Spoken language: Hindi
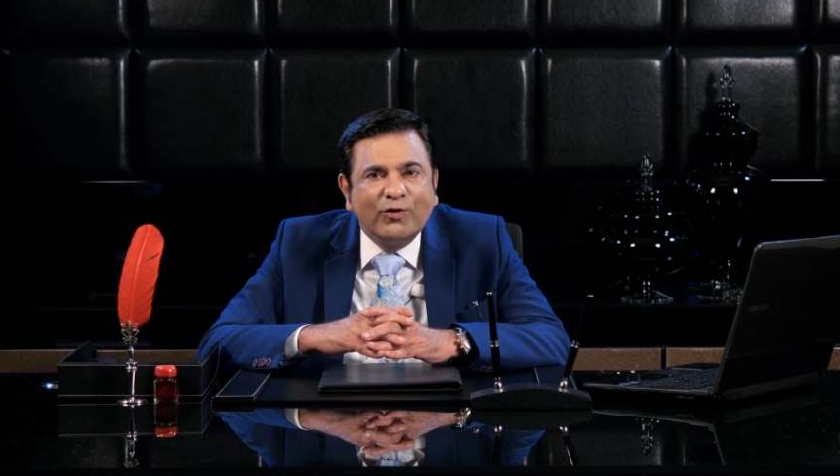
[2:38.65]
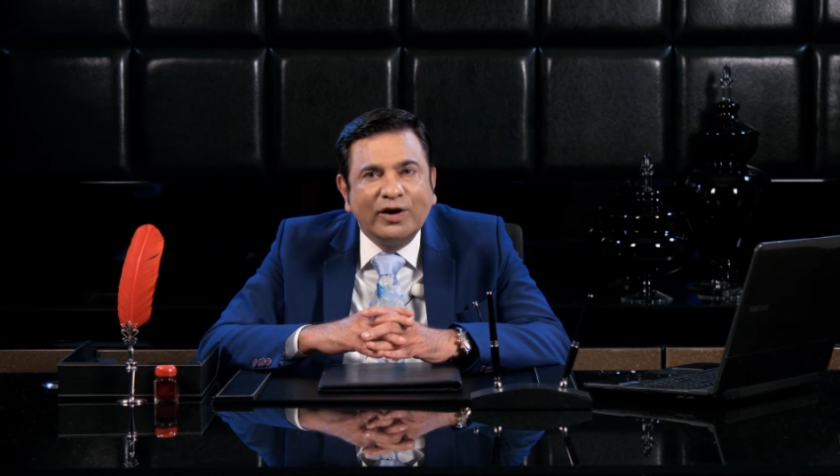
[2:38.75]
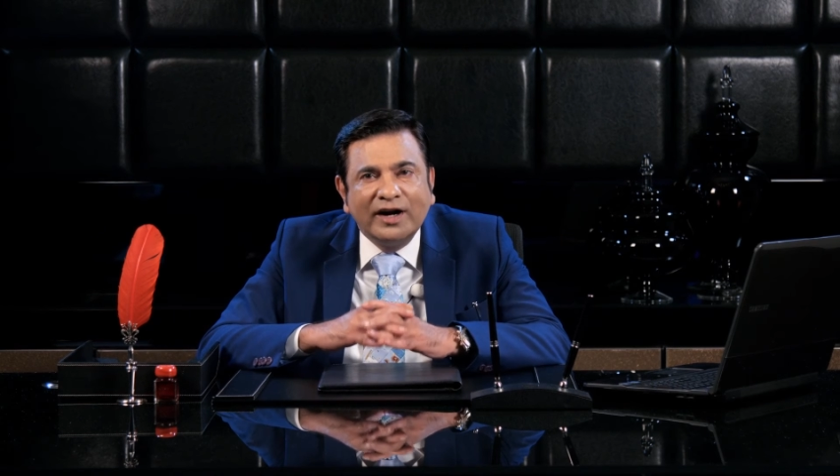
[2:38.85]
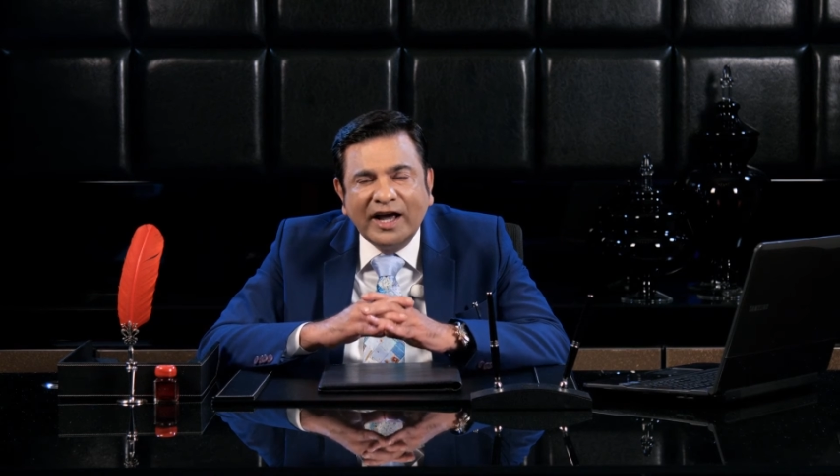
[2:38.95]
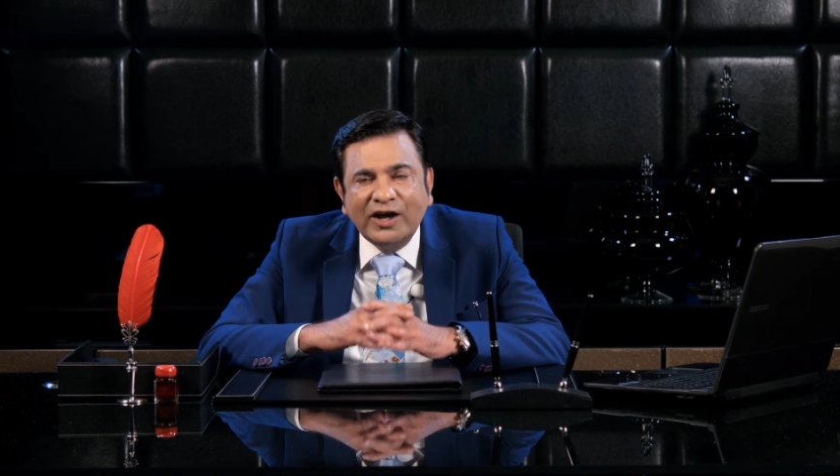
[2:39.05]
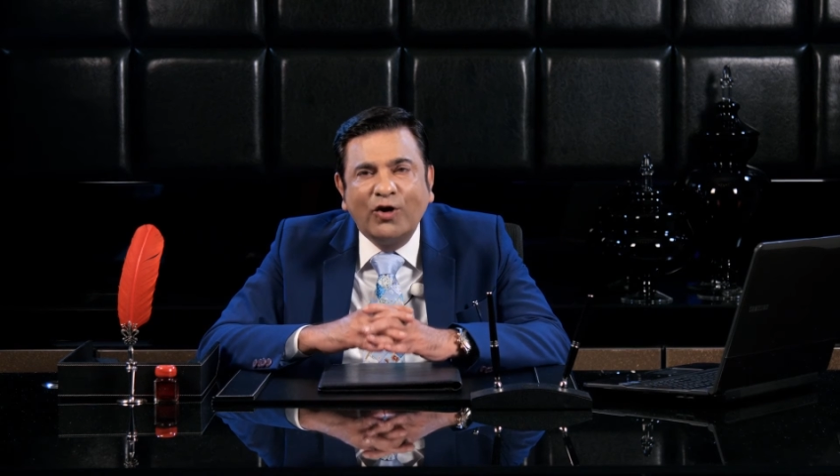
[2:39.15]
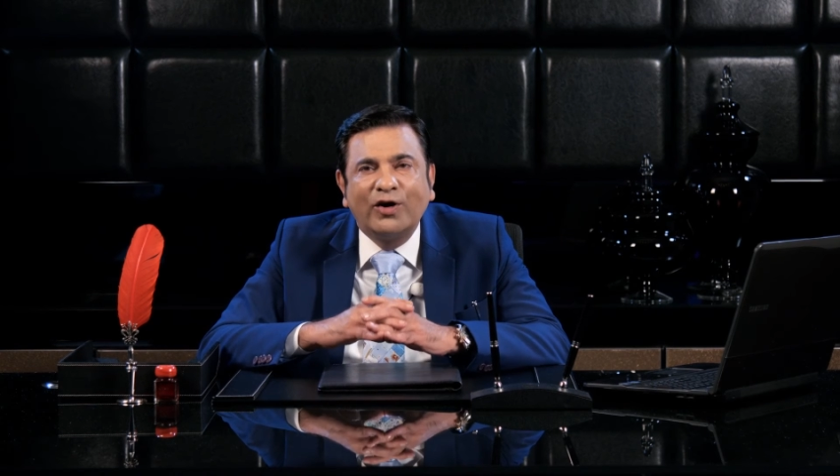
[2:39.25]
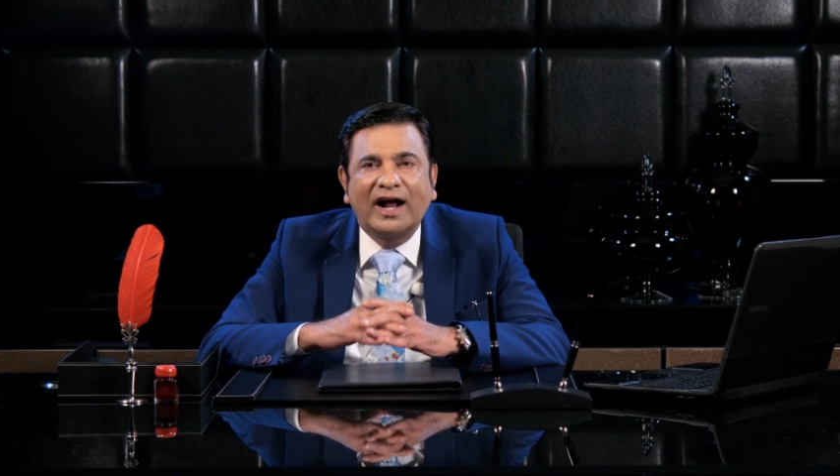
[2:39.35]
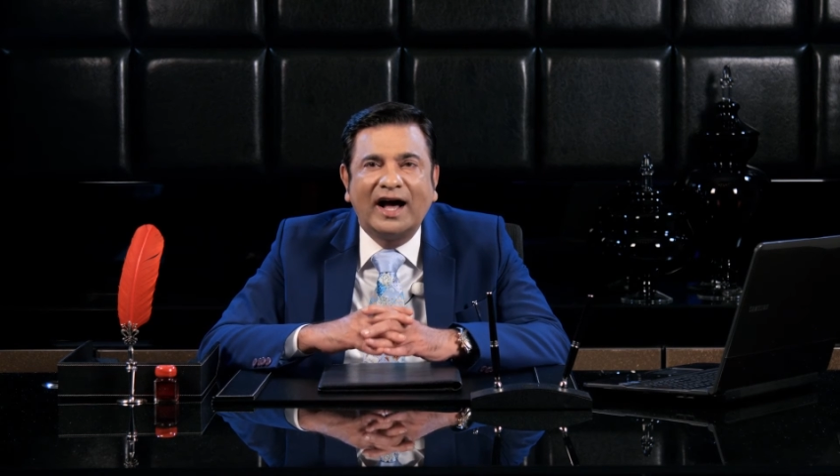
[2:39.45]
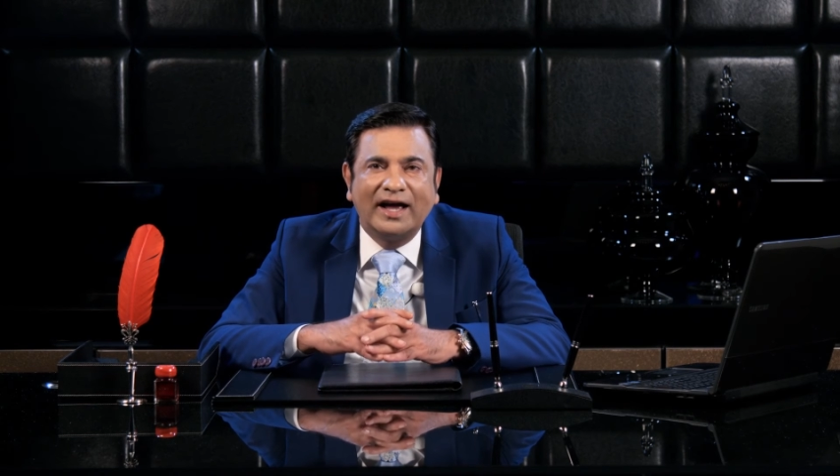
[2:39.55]
वो नहीं हो
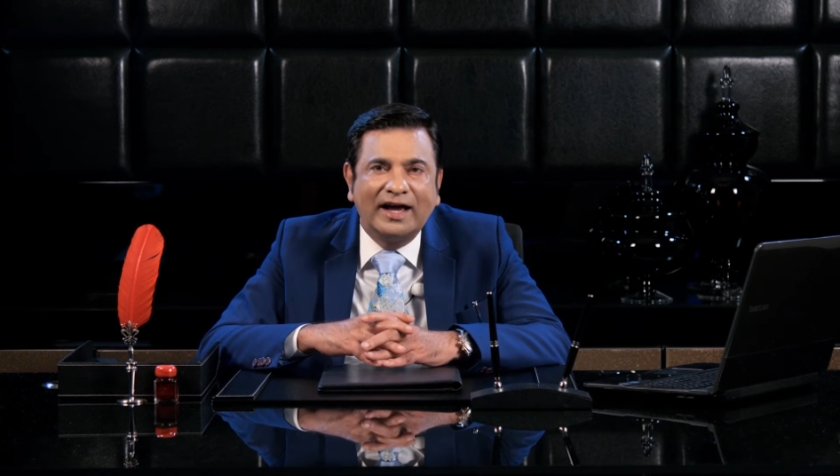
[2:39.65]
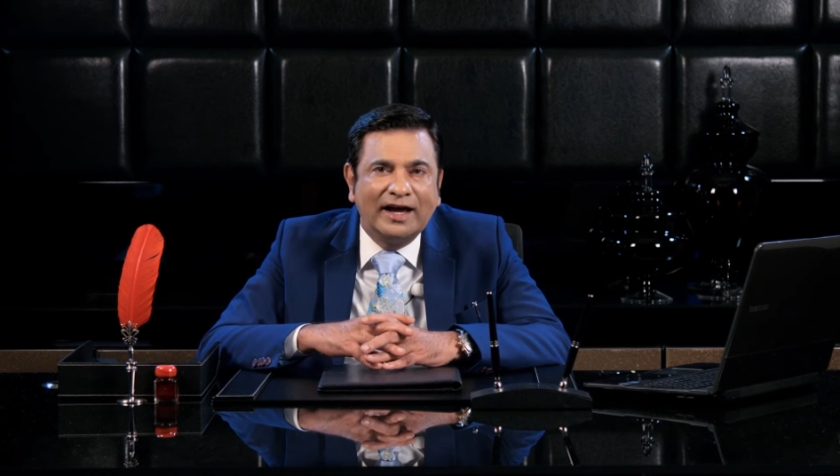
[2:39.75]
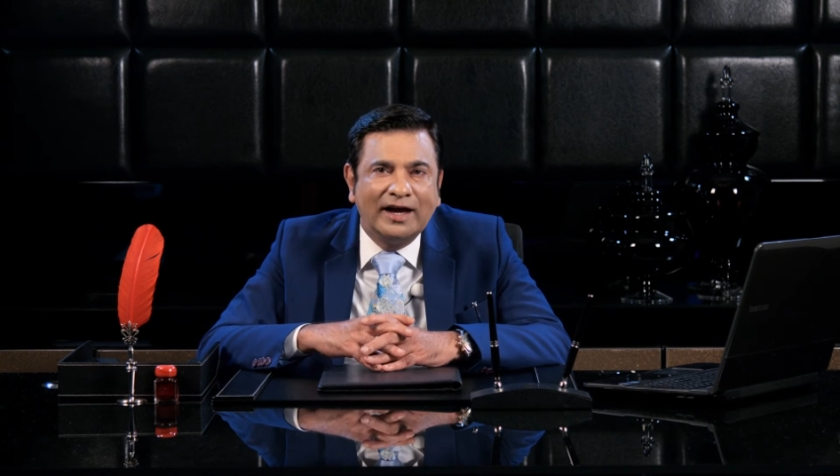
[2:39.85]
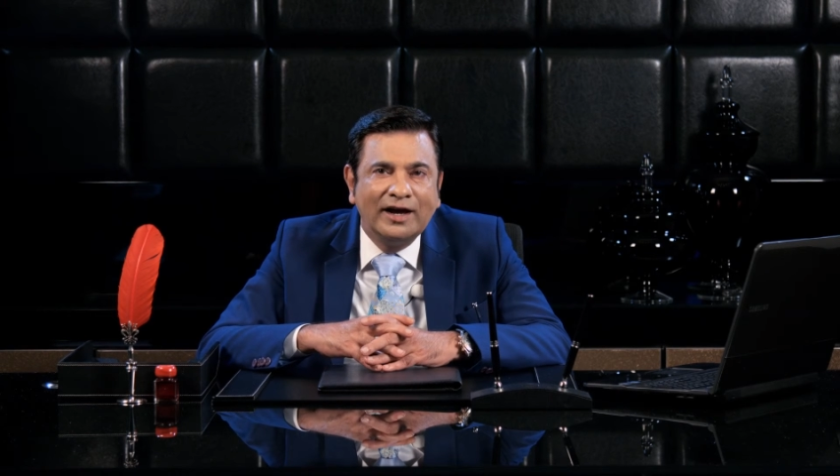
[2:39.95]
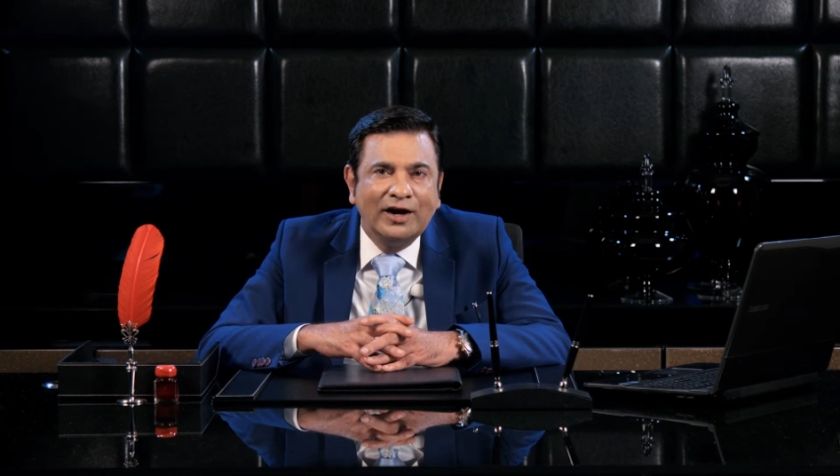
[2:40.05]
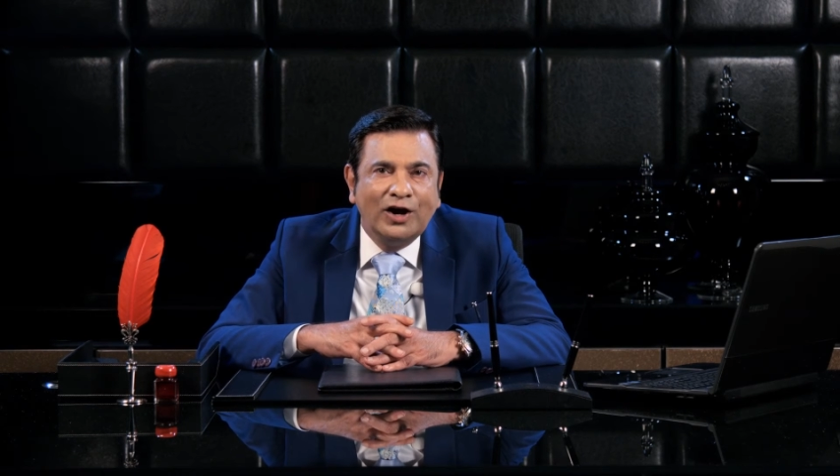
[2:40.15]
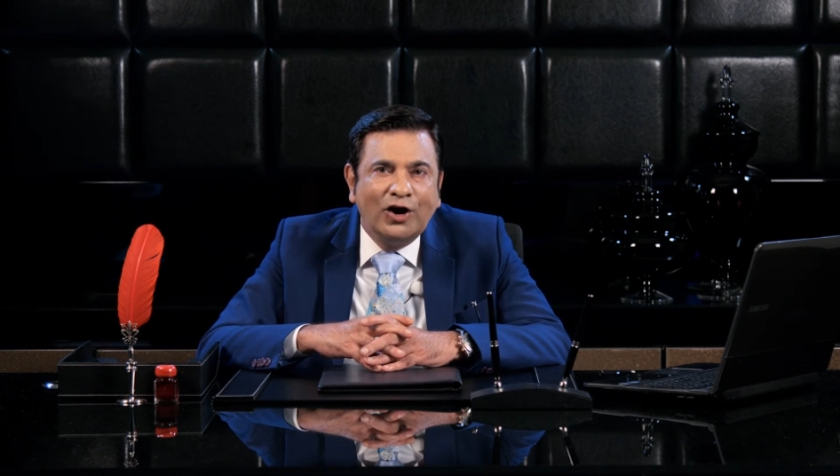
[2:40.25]
रहा है